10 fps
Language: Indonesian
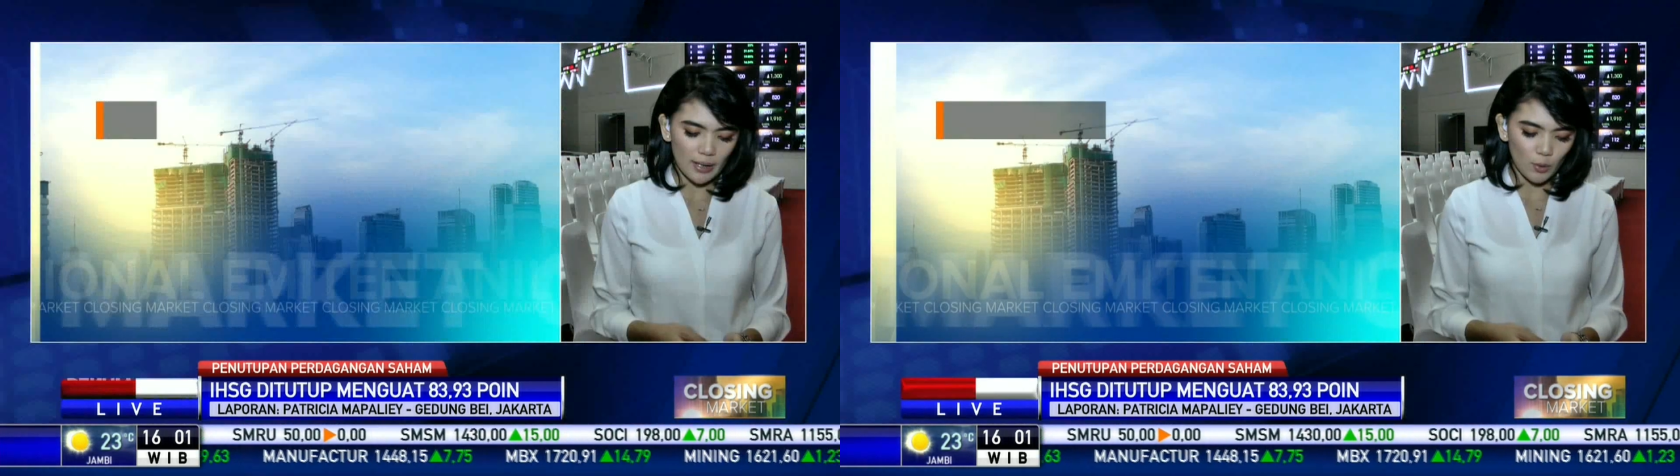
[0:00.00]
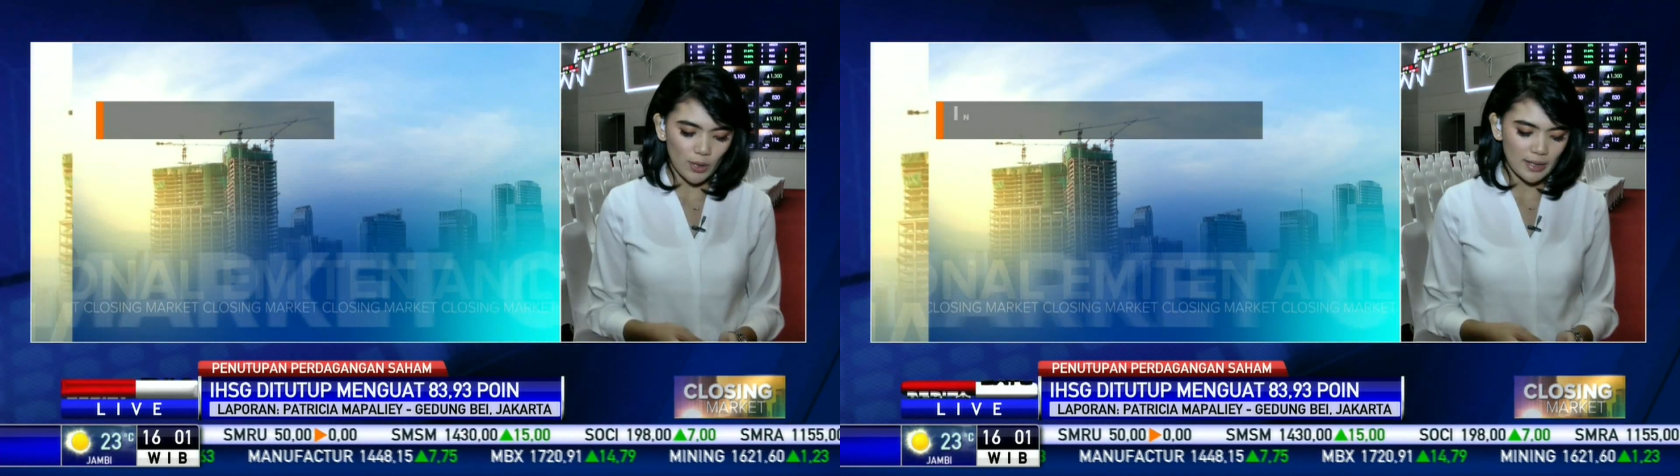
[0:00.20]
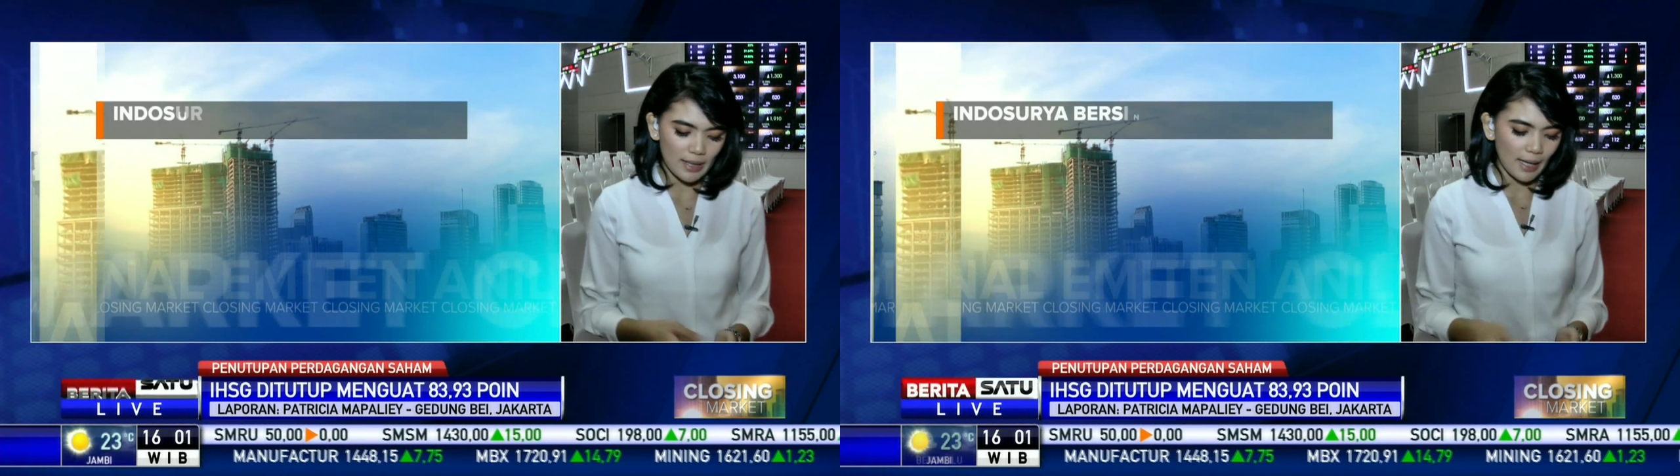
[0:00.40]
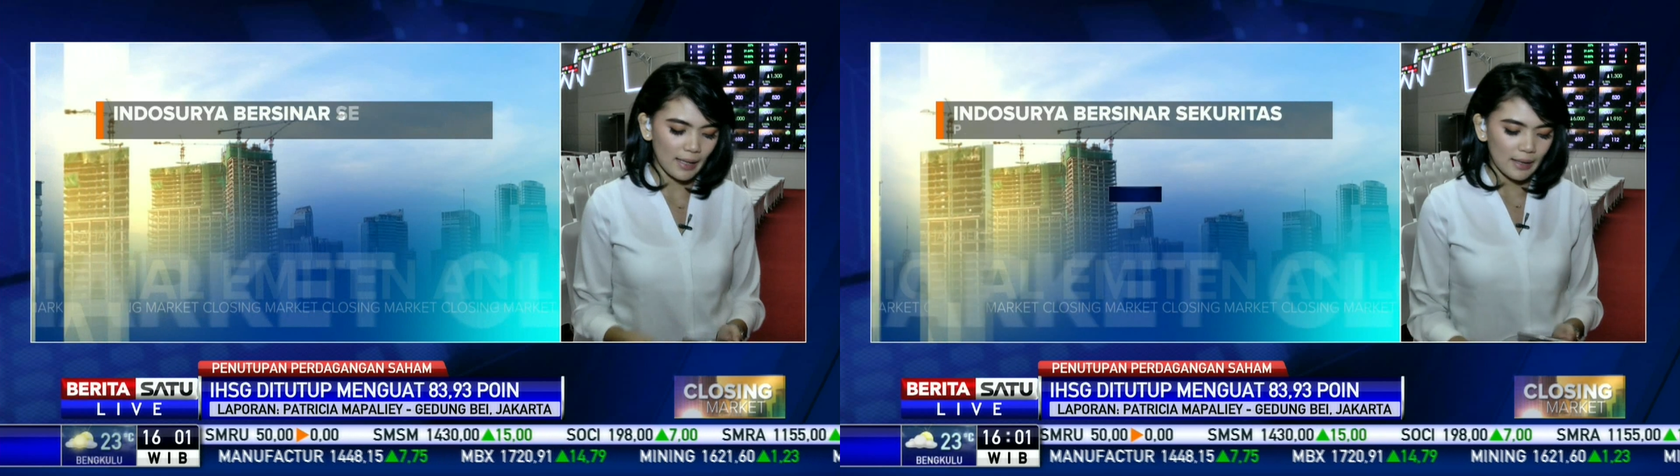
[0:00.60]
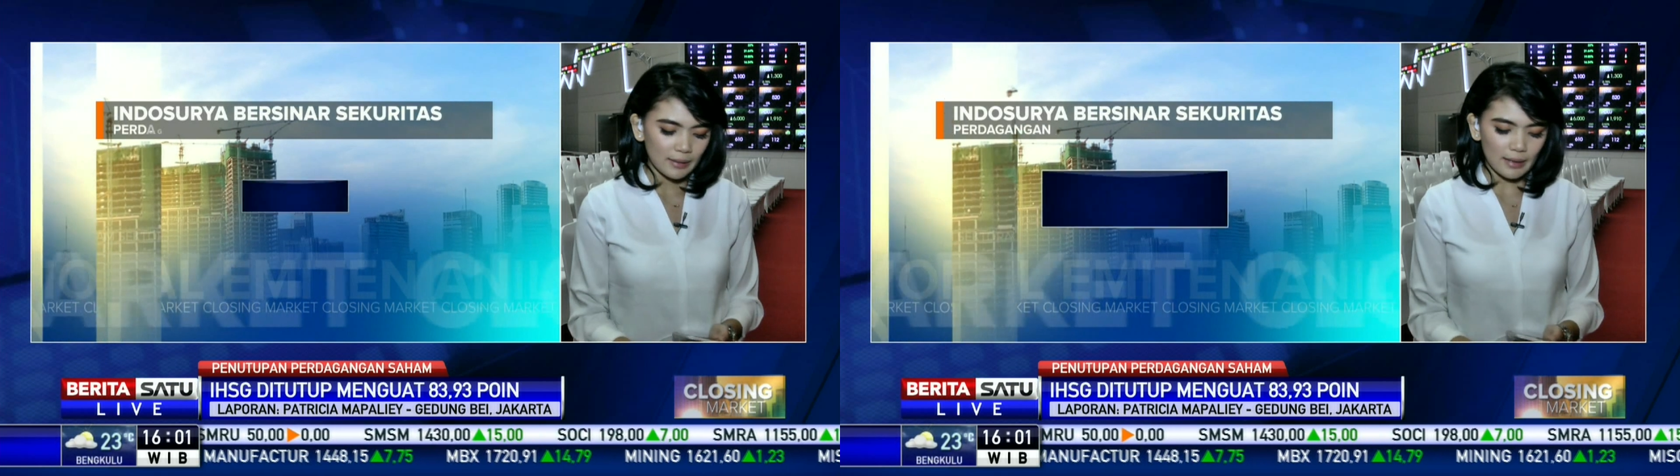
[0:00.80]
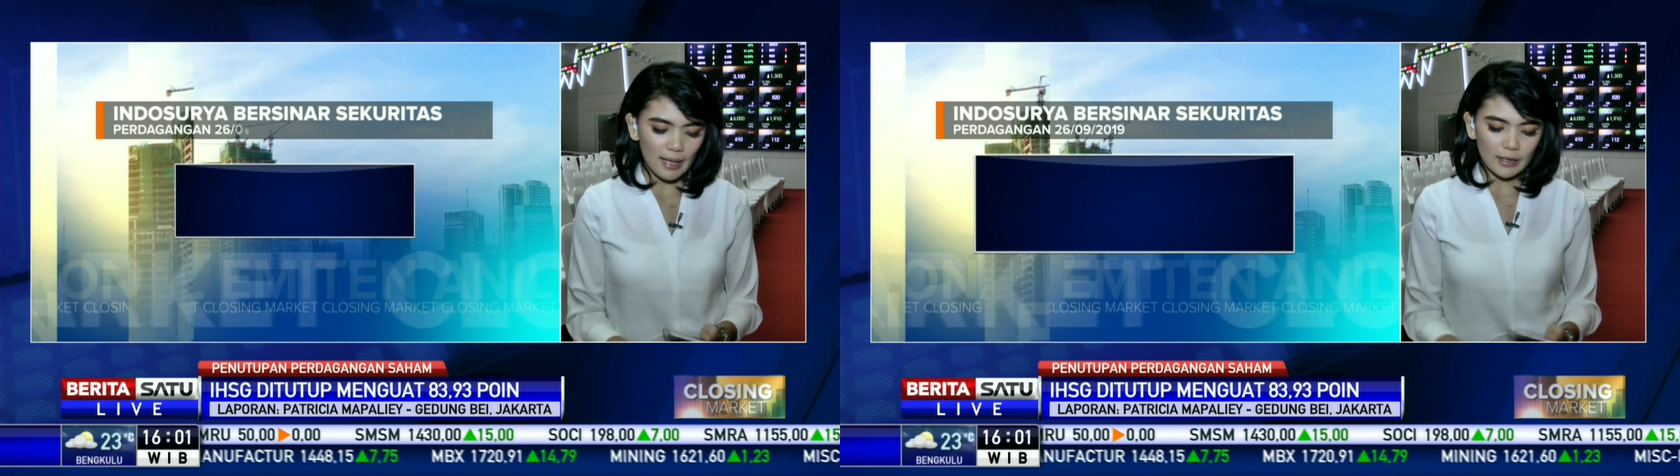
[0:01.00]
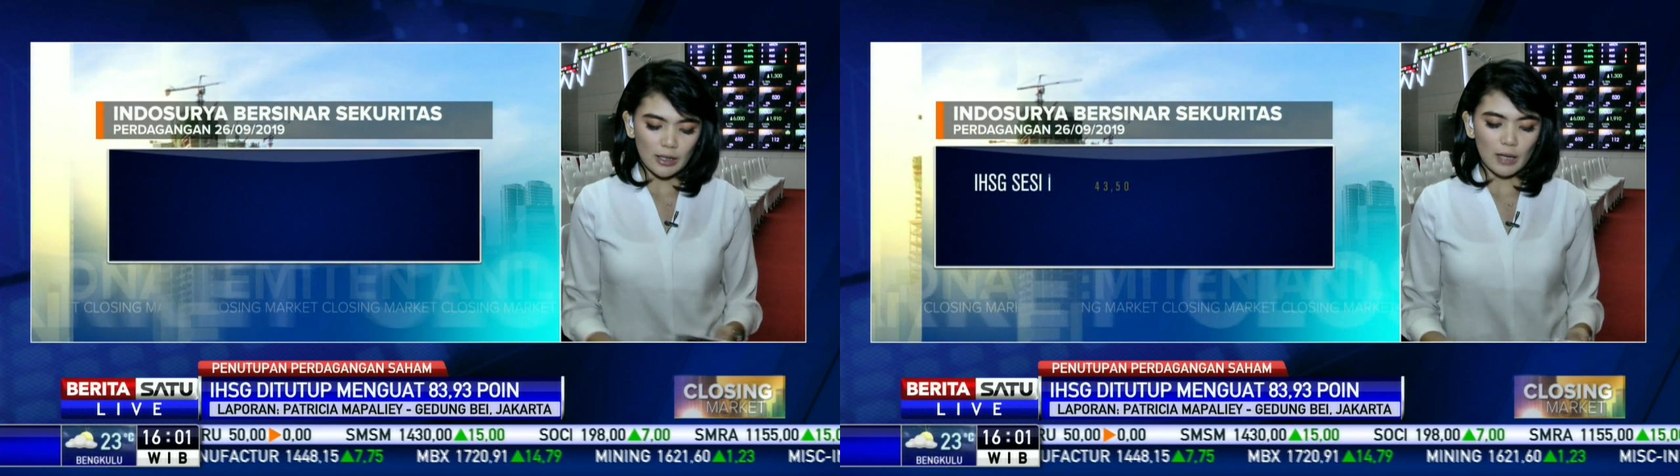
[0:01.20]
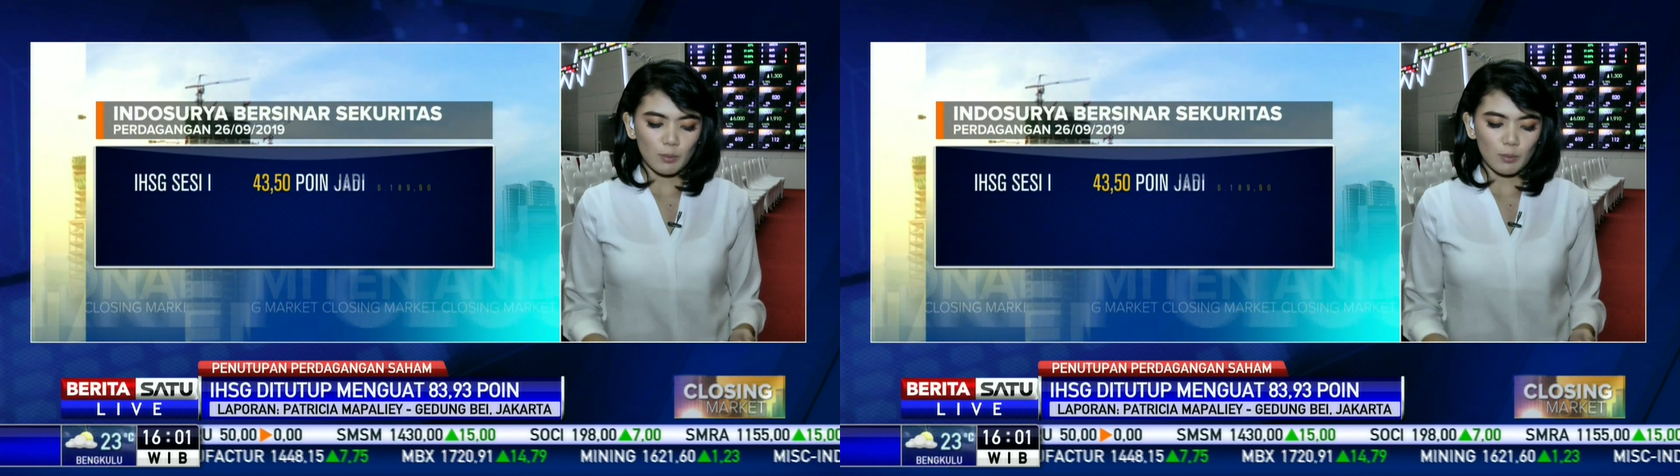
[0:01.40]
kota di Indonesia terkait